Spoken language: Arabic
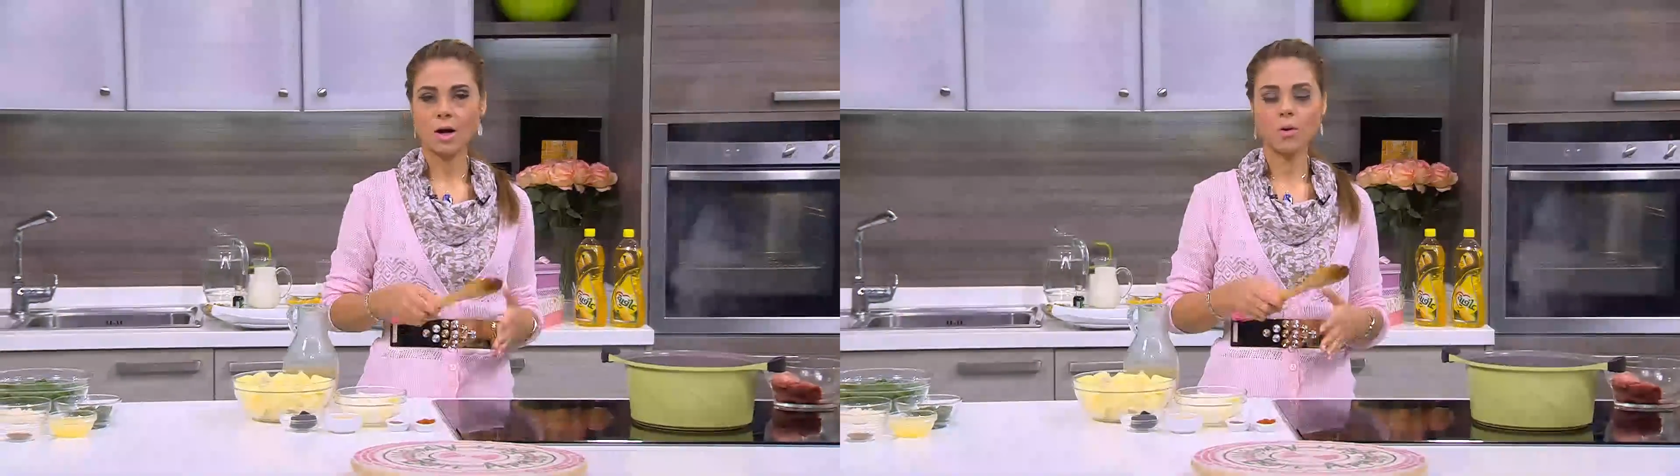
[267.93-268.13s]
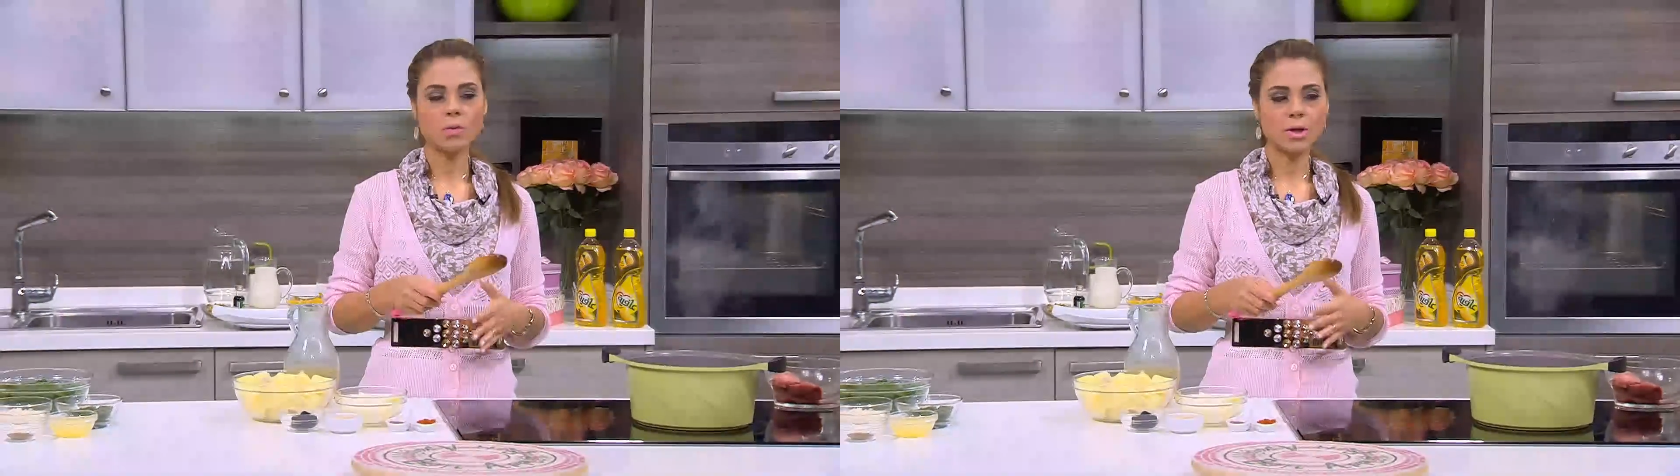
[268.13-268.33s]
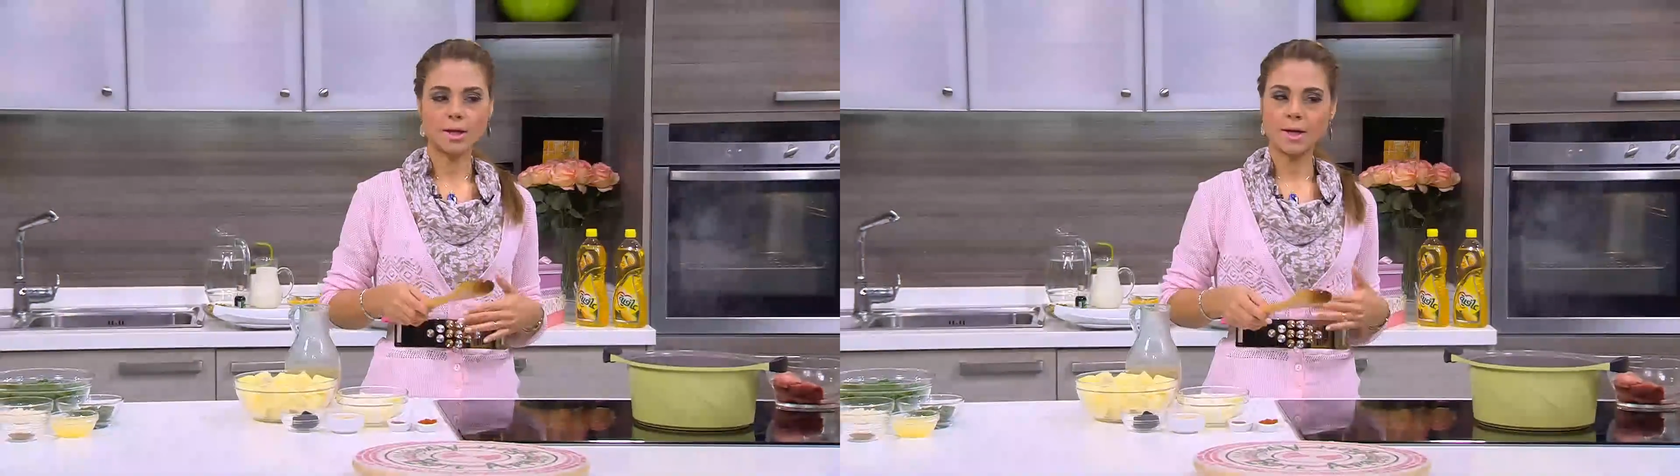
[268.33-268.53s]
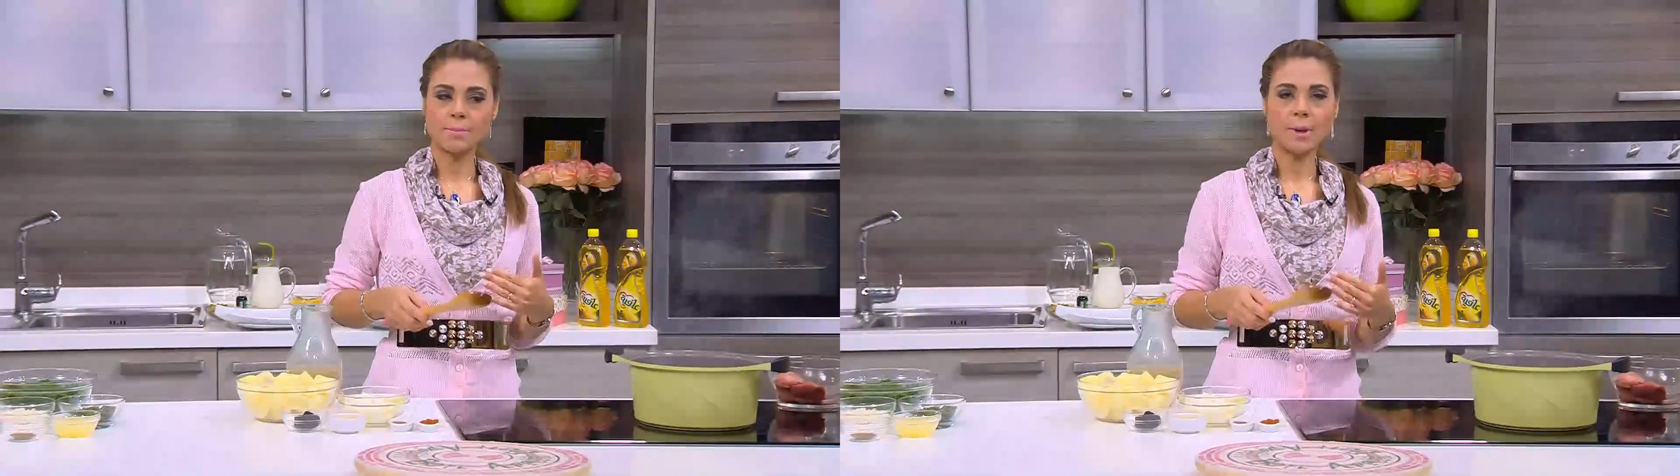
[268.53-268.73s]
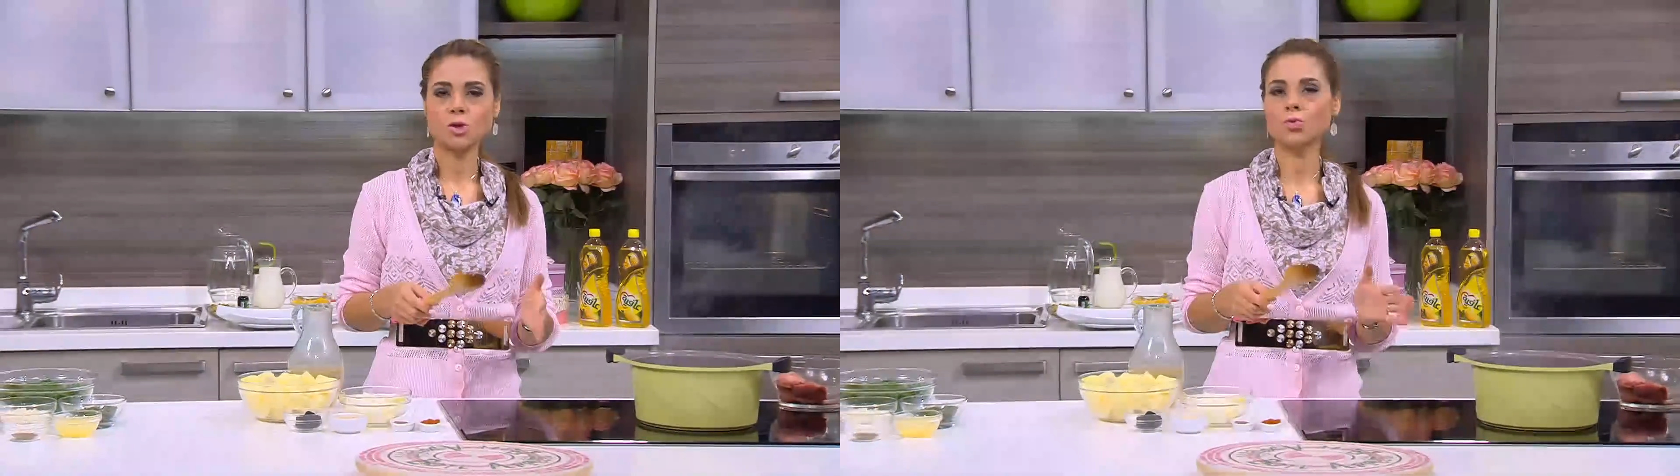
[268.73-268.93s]
او
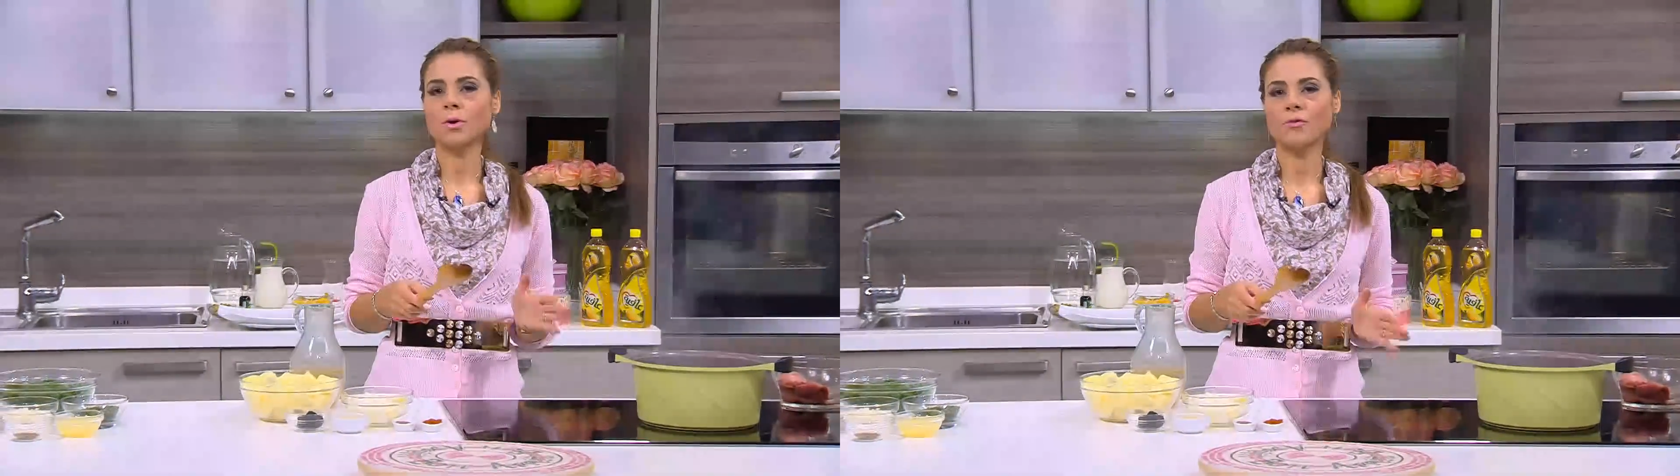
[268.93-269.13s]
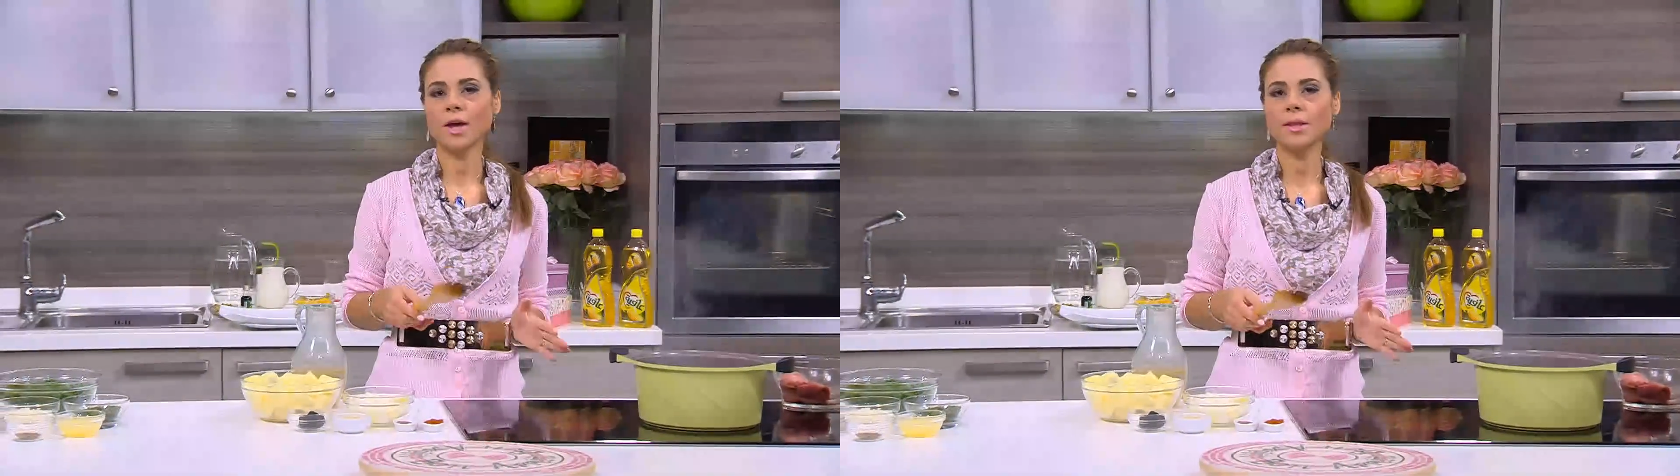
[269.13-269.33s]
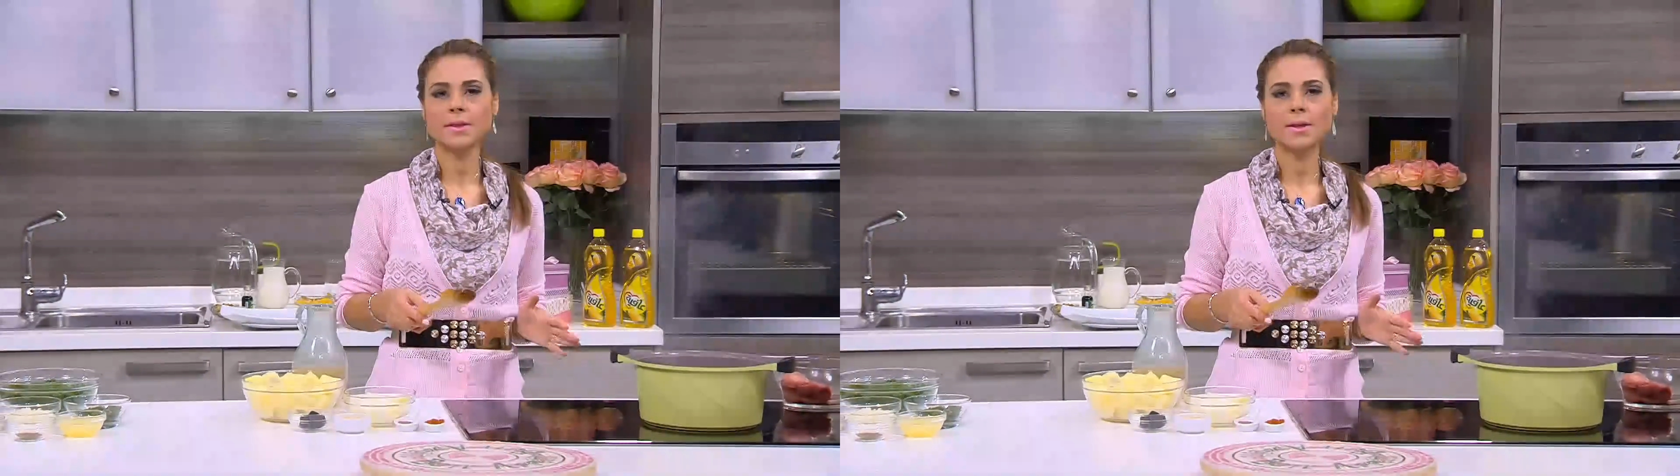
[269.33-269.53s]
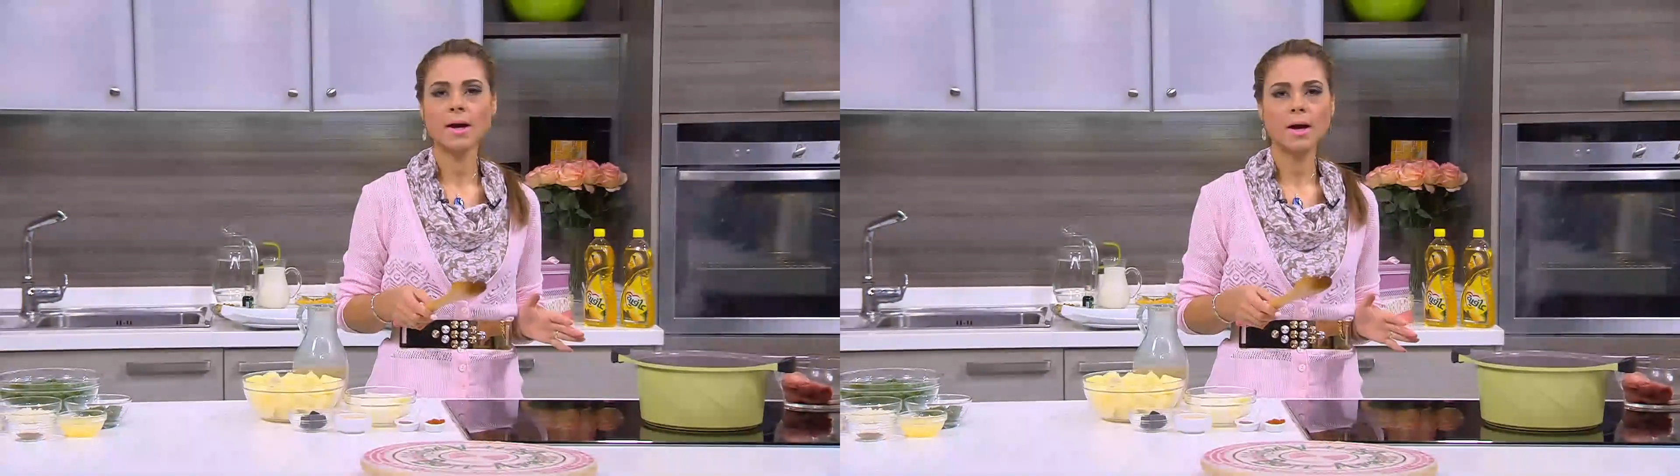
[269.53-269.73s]
معزومه في حته